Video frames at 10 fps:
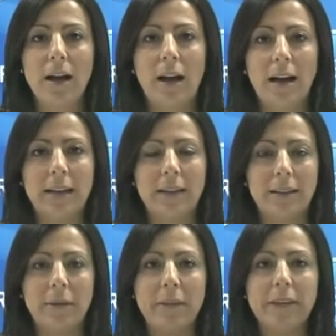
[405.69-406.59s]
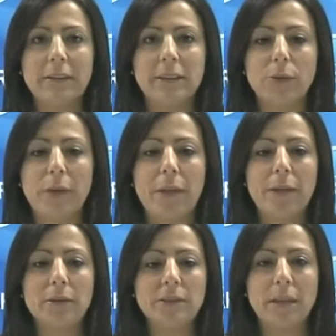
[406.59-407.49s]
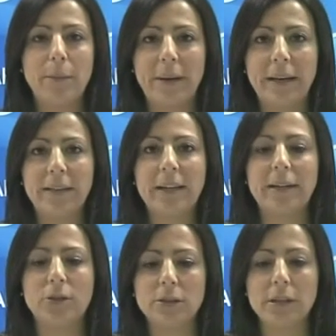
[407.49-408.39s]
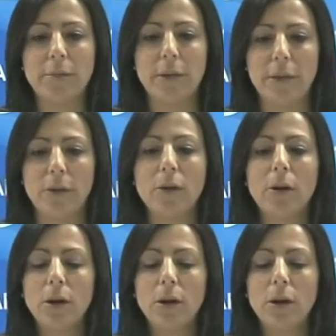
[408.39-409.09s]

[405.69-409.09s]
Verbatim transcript: a que a través de esta asociación se presten estos servicios.